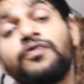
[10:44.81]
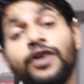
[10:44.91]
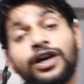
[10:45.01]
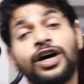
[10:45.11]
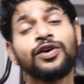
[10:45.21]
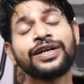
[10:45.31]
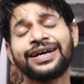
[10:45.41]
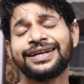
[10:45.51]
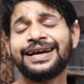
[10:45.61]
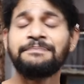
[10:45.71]
वर्कआउट
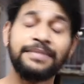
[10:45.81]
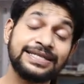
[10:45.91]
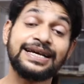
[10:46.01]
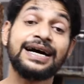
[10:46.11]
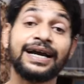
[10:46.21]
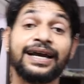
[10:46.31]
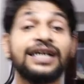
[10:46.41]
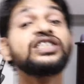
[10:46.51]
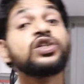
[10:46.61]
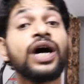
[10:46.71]
करके मज़ा आ
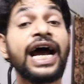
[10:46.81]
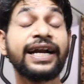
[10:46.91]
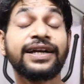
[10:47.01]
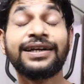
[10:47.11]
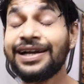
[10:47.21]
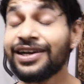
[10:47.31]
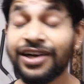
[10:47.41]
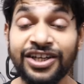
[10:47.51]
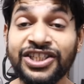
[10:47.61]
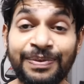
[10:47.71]
गया जो एड्रेनल
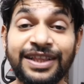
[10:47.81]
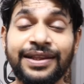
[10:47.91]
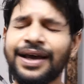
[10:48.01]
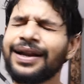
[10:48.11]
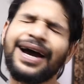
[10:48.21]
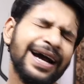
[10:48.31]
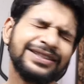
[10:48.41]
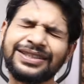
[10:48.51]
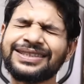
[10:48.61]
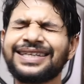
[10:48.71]
रश मिलता है ना आई
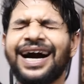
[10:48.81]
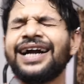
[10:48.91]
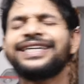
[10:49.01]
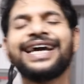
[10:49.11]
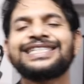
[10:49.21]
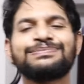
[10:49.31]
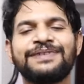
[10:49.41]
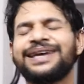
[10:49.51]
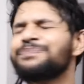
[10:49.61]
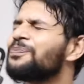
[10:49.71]
जस्ट कांट
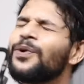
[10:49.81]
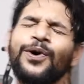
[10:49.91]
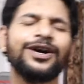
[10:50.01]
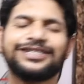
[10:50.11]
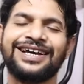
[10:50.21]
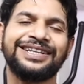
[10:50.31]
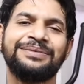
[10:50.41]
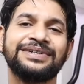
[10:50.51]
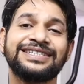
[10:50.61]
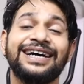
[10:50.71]
एक्सप्लेन बहुत ज़्यादा
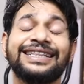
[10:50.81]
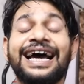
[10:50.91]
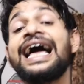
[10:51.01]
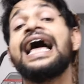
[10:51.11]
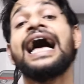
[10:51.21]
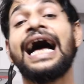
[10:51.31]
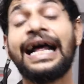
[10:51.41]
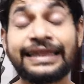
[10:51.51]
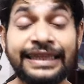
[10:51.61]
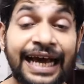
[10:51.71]
मज़ा आता है
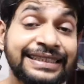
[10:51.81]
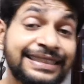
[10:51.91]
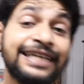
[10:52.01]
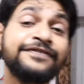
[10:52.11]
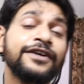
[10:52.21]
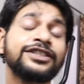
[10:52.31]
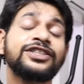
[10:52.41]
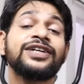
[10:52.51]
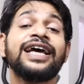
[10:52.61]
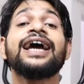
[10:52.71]
एंड दैट्स इट फॉर
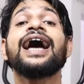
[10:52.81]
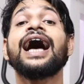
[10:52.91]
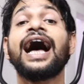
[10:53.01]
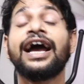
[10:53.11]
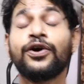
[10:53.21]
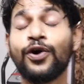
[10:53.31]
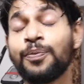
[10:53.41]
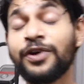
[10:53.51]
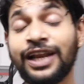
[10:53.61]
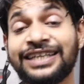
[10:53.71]
टुडे आई
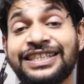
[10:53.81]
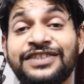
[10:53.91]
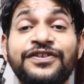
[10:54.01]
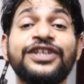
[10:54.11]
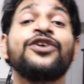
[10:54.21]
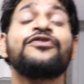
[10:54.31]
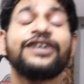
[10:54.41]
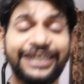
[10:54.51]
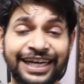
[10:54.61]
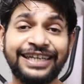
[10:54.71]
होप यू लाइक दिस वीडियो इफ
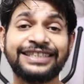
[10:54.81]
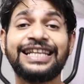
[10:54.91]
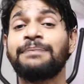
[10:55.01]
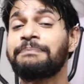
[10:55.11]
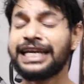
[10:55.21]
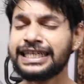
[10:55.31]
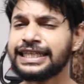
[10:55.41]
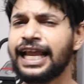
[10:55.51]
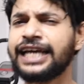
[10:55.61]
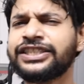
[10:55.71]
यू डिड देन
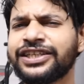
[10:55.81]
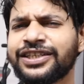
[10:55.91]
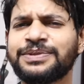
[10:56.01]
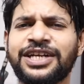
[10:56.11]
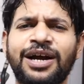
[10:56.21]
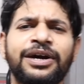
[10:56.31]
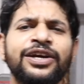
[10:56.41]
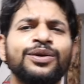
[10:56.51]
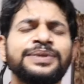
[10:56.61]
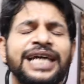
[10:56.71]
प्लीज़ लाइक शेयर सब्सक्राइब आर
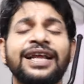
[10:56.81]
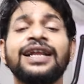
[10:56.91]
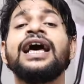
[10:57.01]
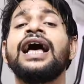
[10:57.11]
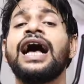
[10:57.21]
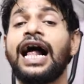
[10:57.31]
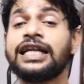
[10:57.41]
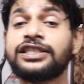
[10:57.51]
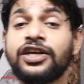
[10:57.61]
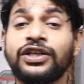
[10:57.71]
यूट्यूब चैनल
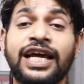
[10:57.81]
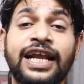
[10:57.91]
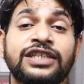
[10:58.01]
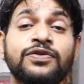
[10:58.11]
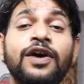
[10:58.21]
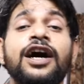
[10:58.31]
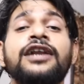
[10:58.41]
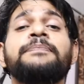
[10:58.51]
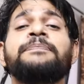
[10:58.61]
आई सी इन द नेक्स्ट वन